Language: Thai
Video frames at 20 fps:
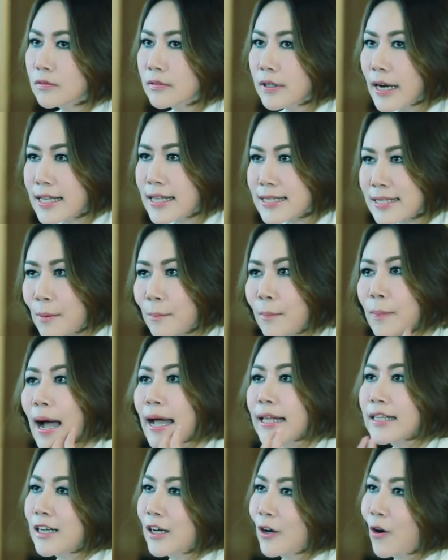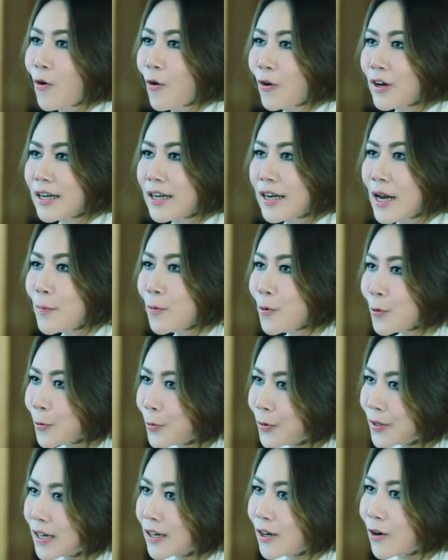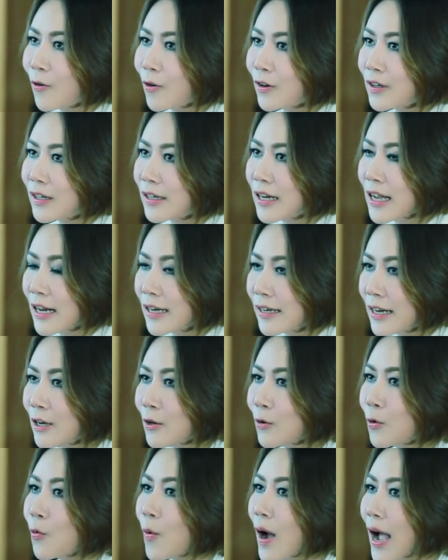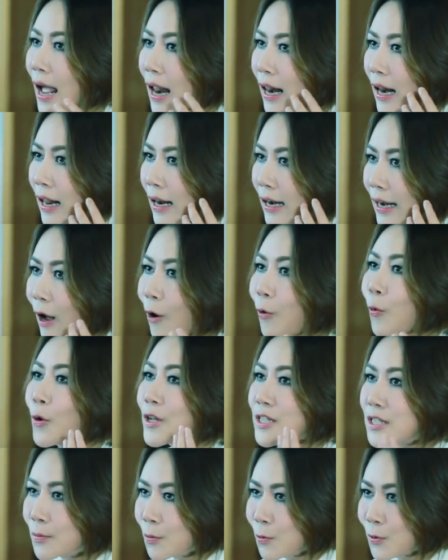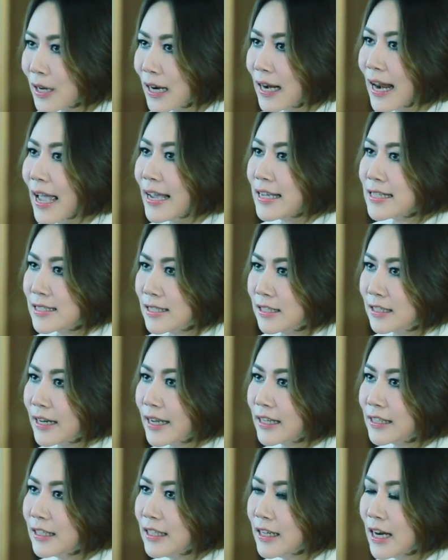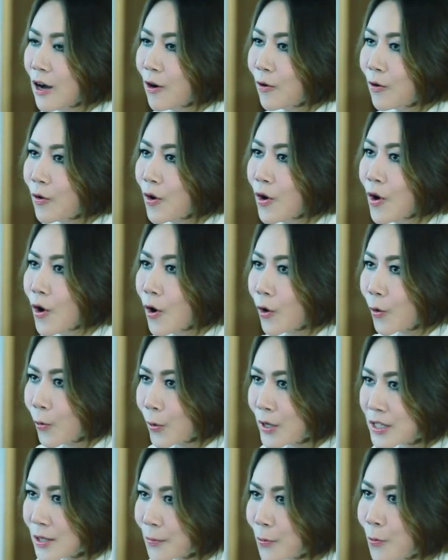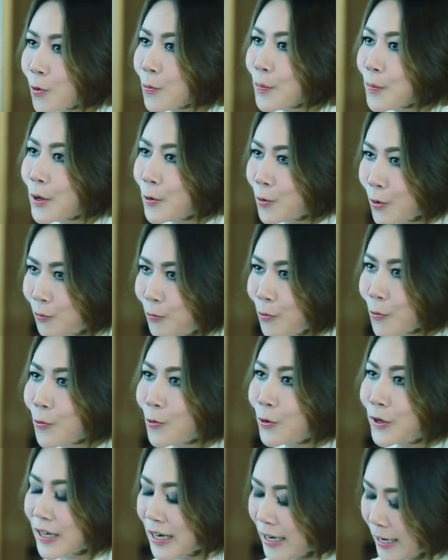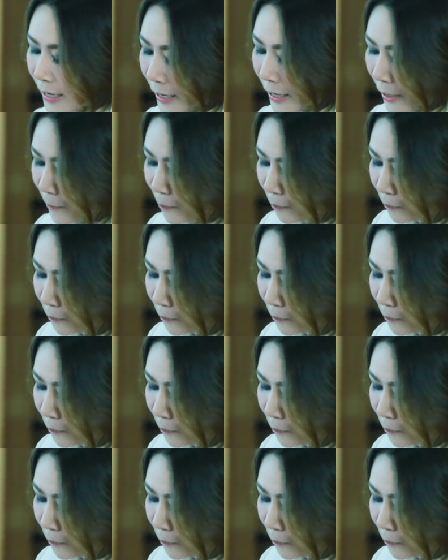ได้สัมพันธ์กับคนได้พูดคุยกับคน ได้รู้ว่าเราควรจะพูดอะไรสิ่งไหนที่เราควรจะพูดไม่ควรพูดนะคะ